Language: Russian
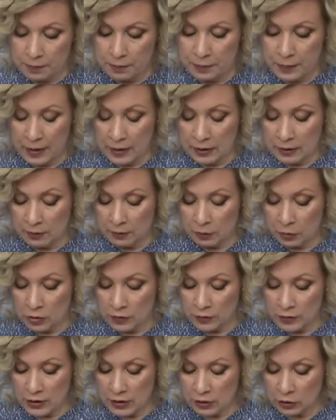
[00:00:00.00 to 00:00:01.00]
при этом
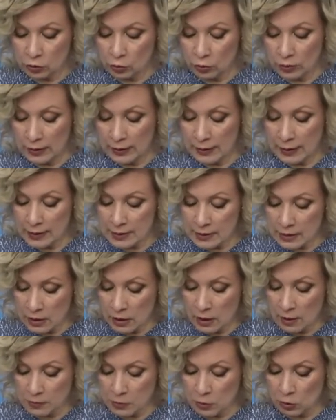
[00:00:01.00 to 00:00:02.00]
против тех, кто не
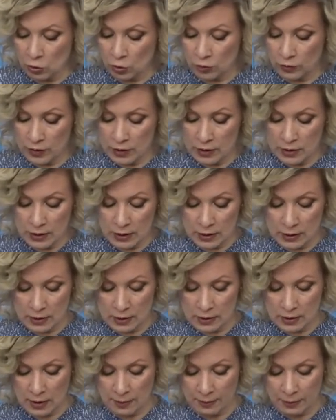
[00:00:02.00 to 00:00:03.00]
хотел обслуживать интересы
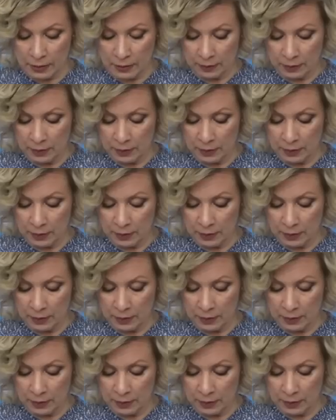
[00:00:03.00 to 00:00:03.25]
Запада,